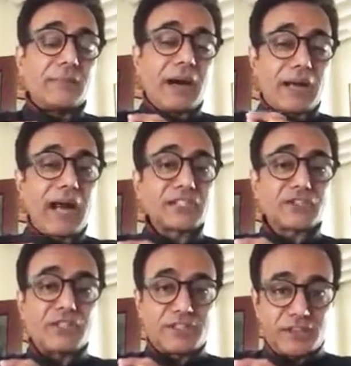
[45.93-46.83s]

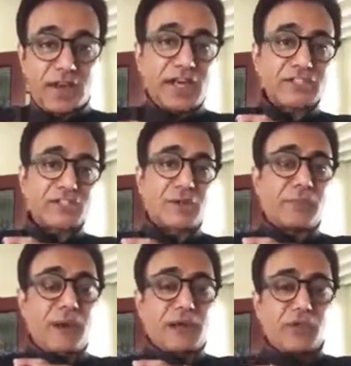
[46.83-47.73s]
महाराज धृतराष्ट्र
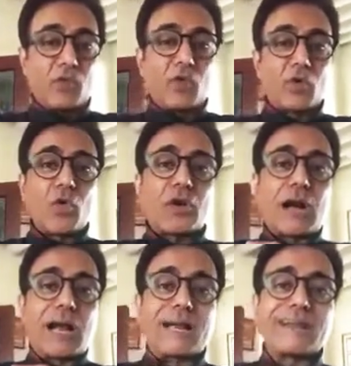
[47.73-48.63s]
पांडवों को
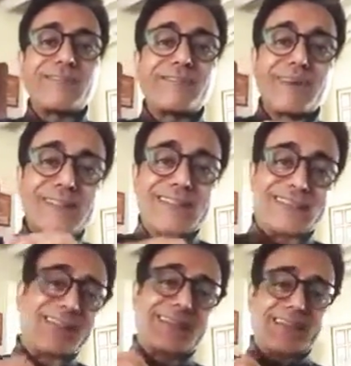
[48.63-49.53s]
खांडव वन
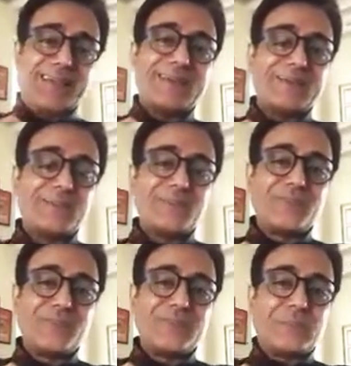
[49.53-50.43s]
देते हैं
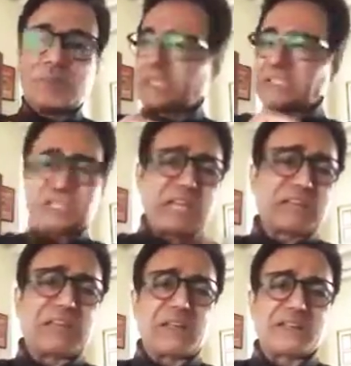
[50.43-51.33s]

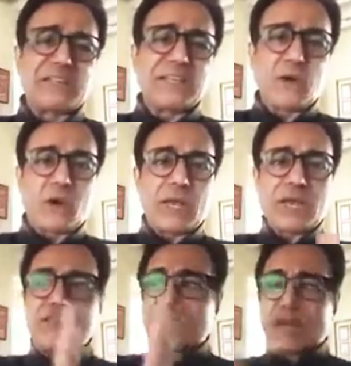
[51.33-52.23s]
बंजर धरती और
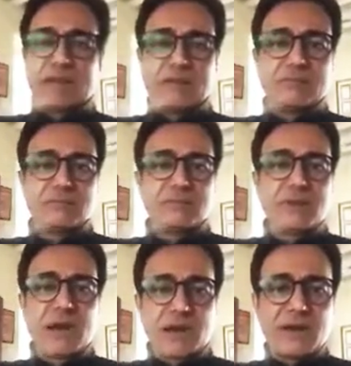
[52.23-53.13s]
एक वन
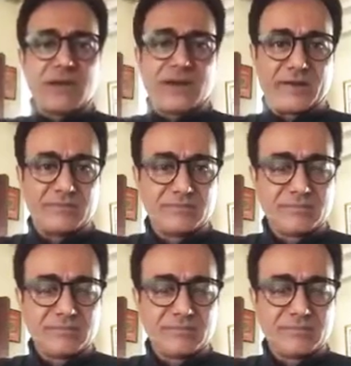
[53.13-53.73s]
अरण्य